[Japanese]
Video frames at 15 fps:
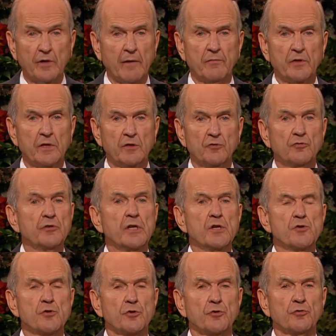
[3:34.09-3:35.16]
教会に
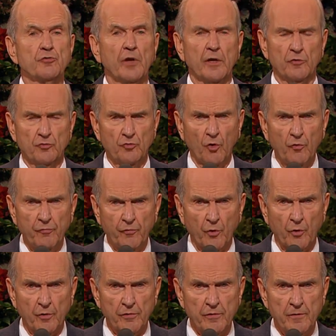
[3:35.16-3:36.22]
は使徒、預言
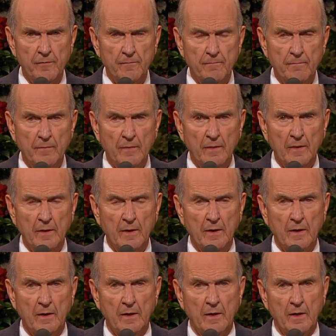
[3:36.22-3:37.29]
者、七十人、教師
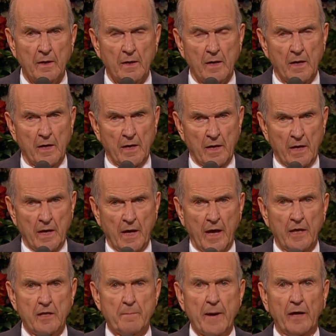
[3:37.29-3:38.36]
などがおり、
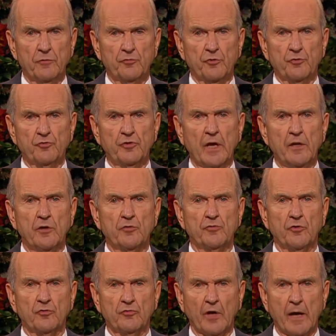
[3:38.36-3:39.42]
主はご自身
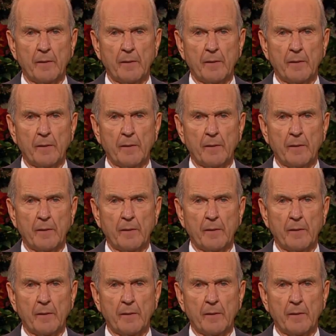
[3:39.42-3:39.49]
の